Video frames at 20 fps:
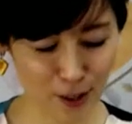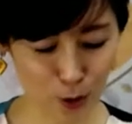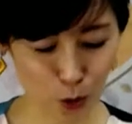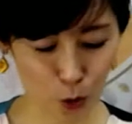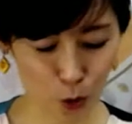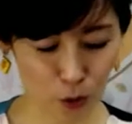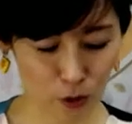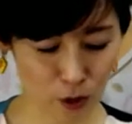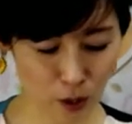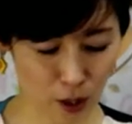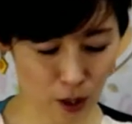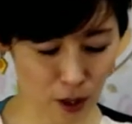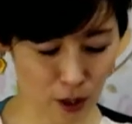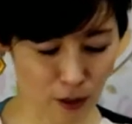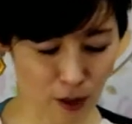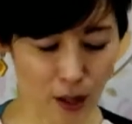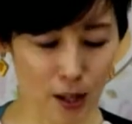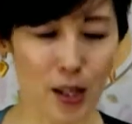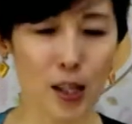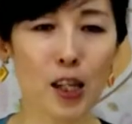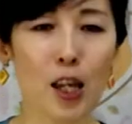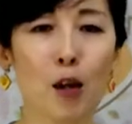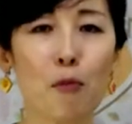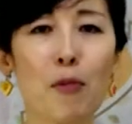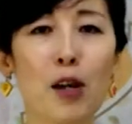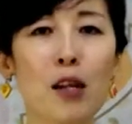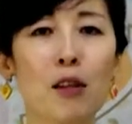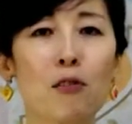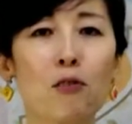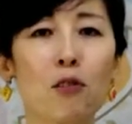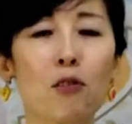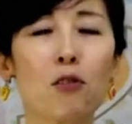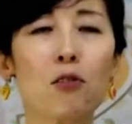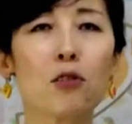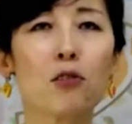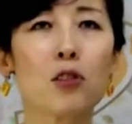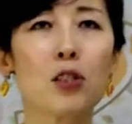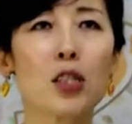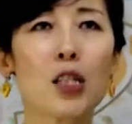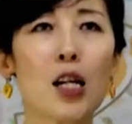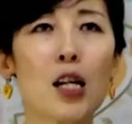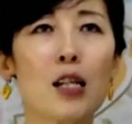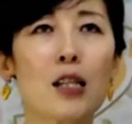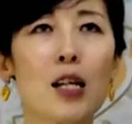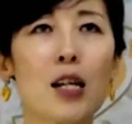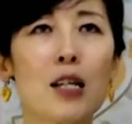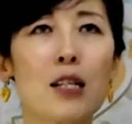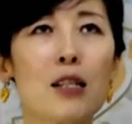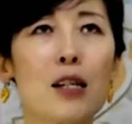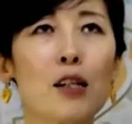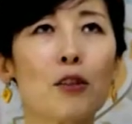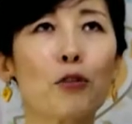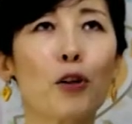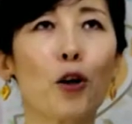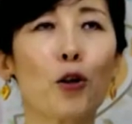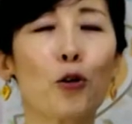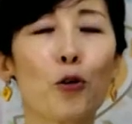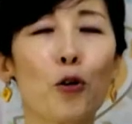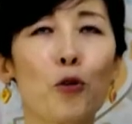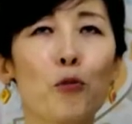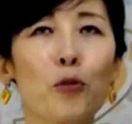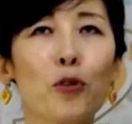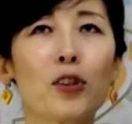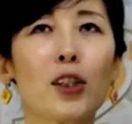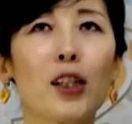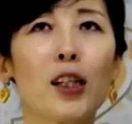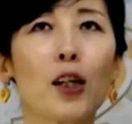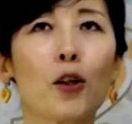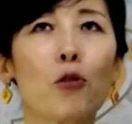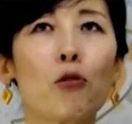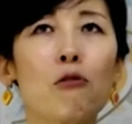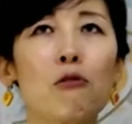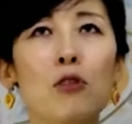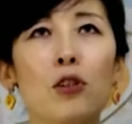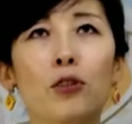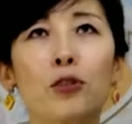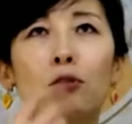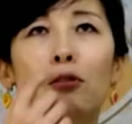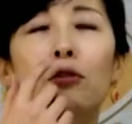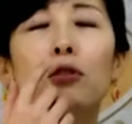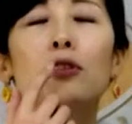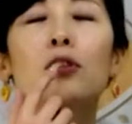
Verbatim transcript: そうだからね、イケメンと付き合いたいなとか思ってね、こういう人